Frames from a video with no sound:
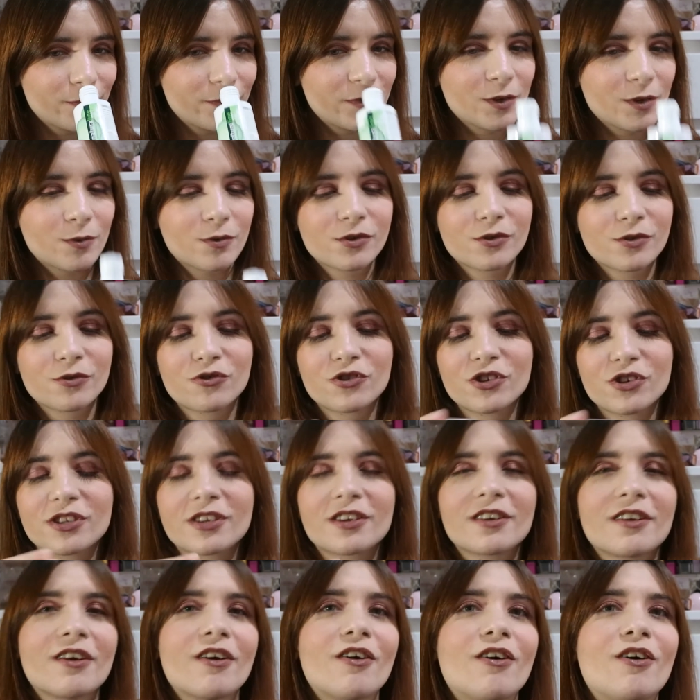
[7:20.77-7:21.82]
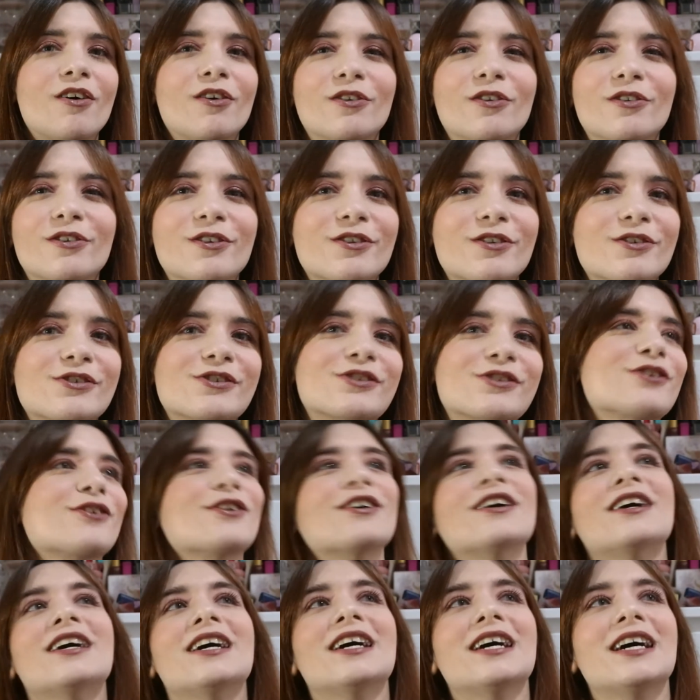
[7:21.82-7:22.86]
di questo cetriolo, non lo so
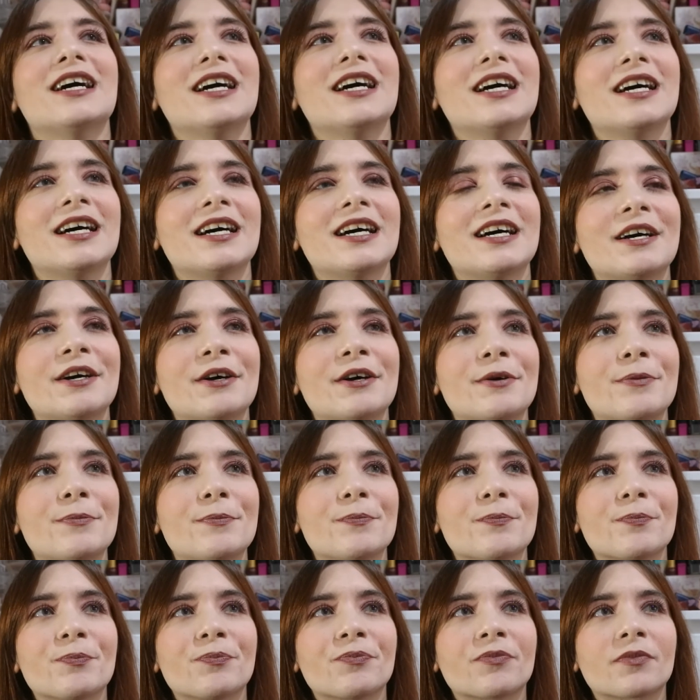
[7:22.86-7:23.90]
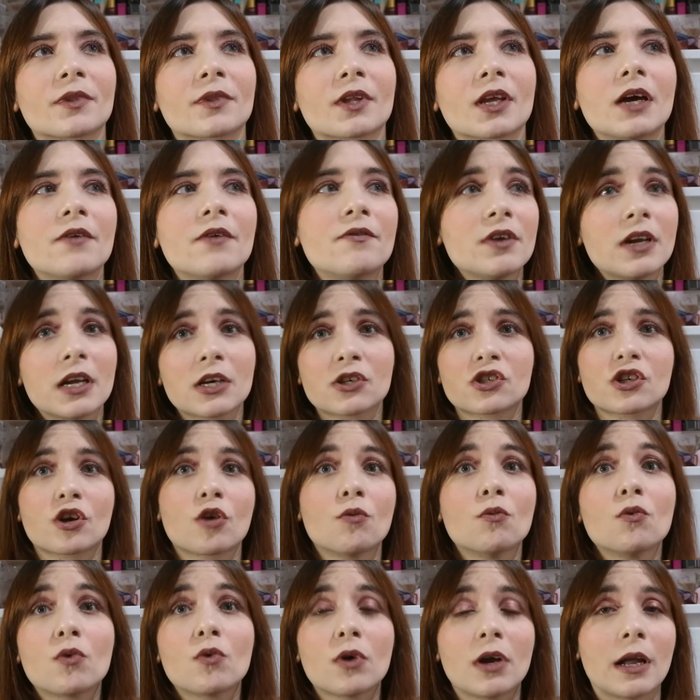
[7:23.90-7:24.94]
ehm, vi lascia
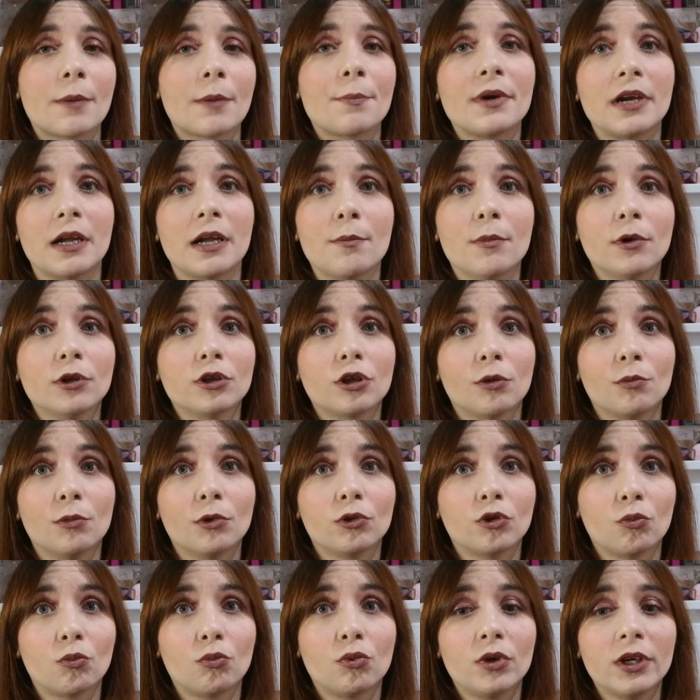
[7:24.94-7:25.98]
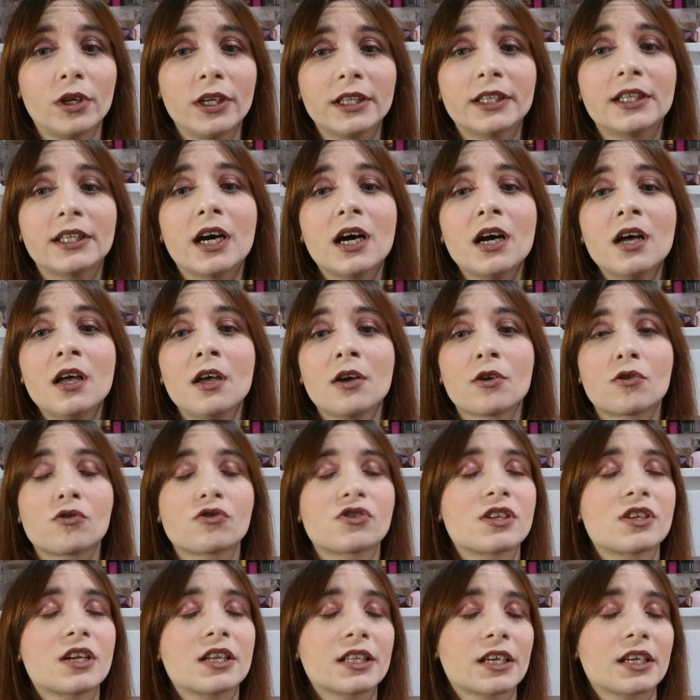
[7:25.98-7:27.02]
comunque la pelle molto molto pulita
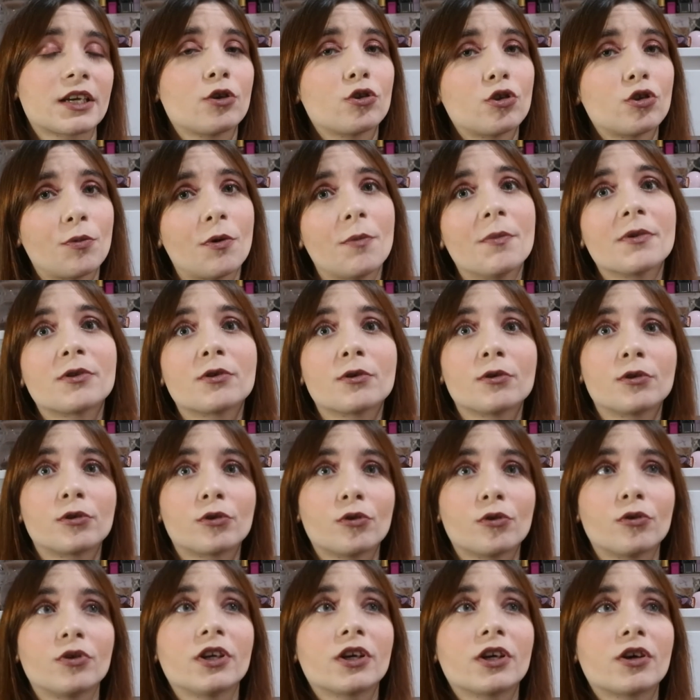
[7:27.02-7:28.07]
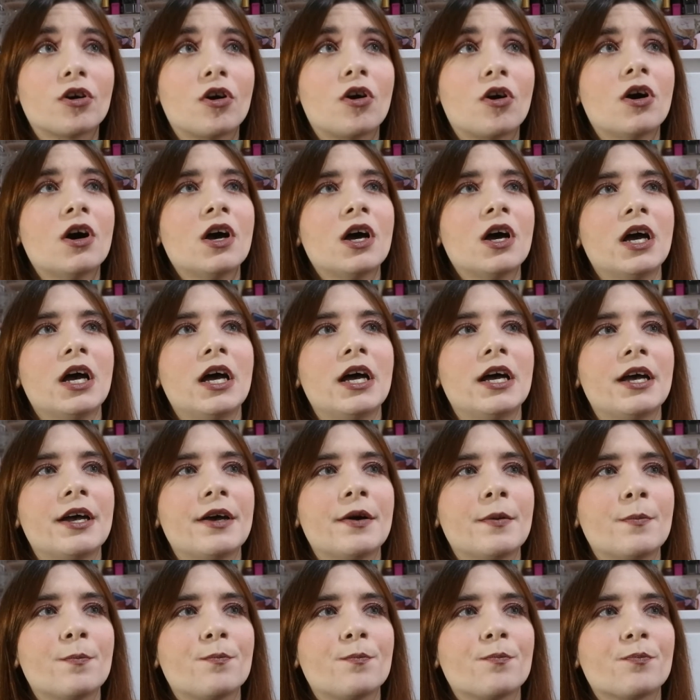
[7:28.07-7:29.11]
considerate che io dopo metto il tonico
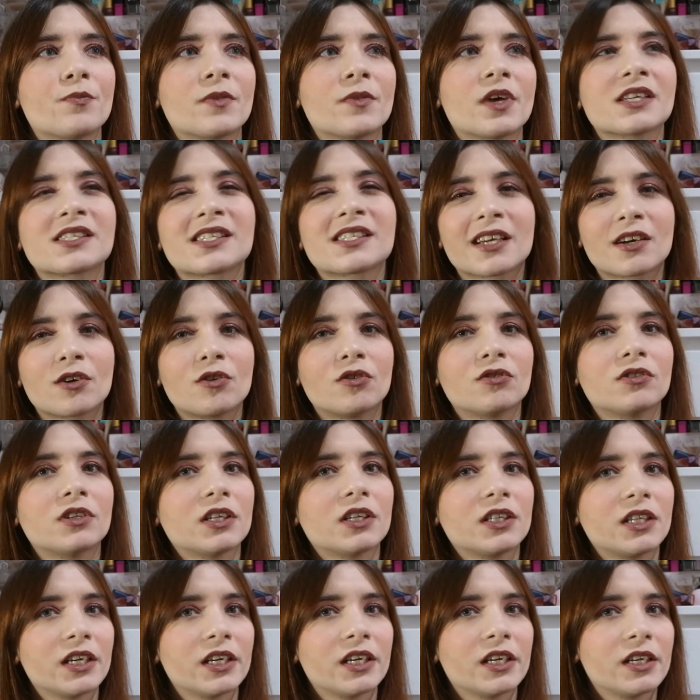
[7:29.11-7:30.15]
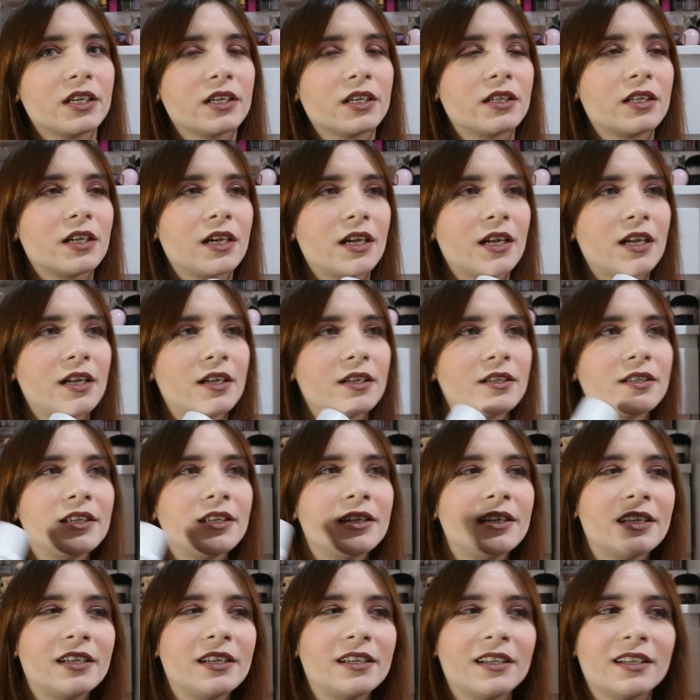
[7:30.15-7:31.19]
ehm, a seconda dei, del,
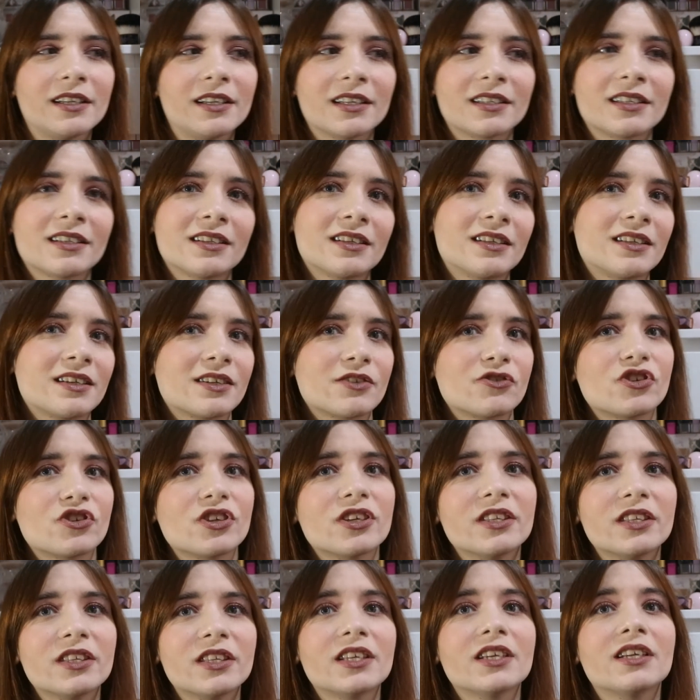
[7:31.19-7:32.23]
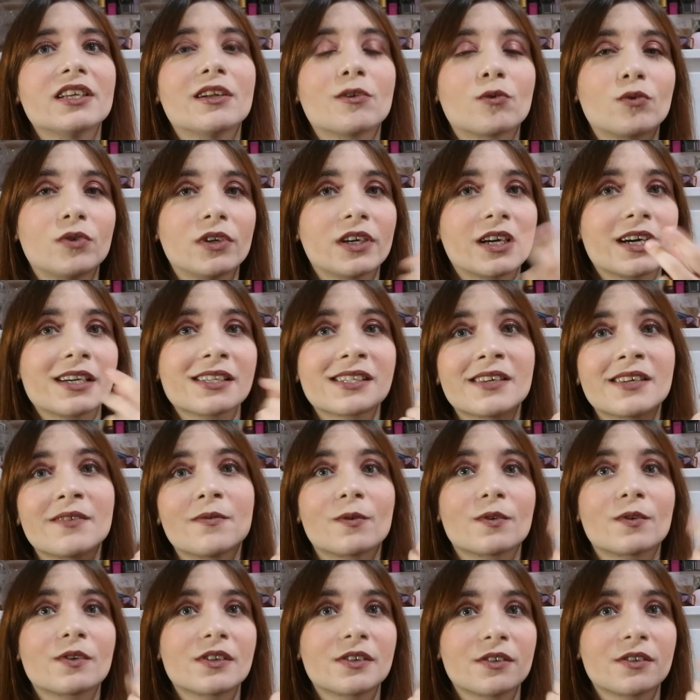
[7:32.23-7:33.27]
delle latte detergenti in alcuni casi
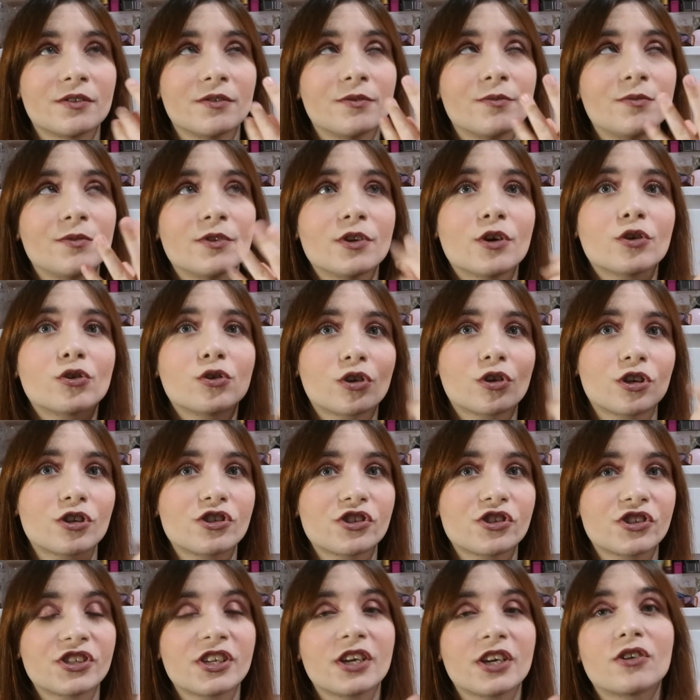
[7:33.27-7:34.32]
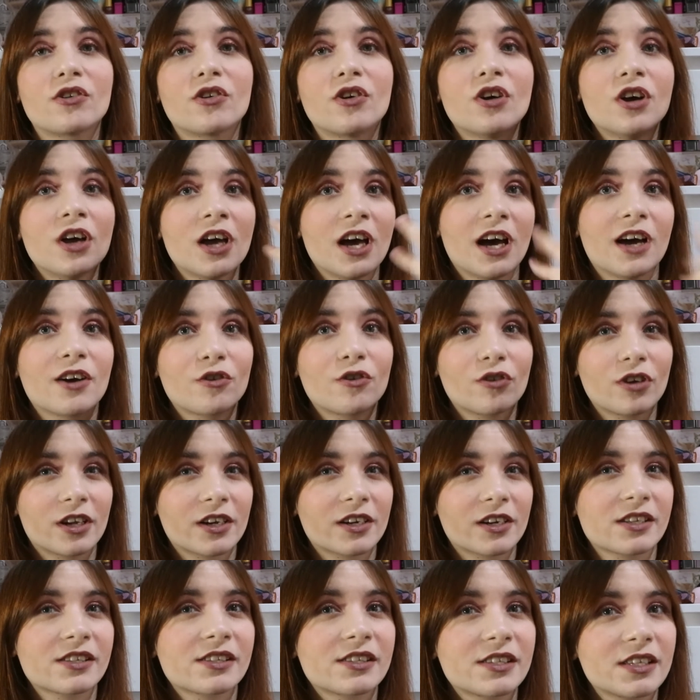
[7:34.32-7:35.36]
noto che ci siano ancora
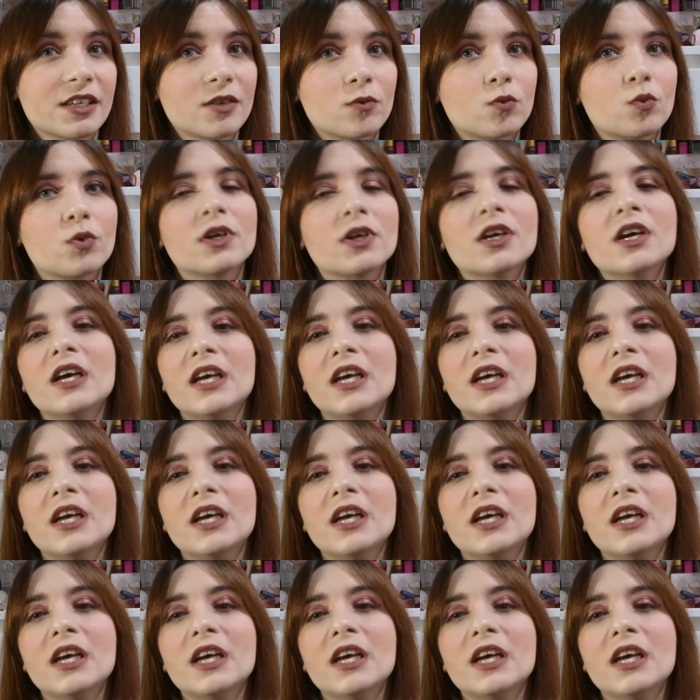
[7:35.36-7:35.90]
residui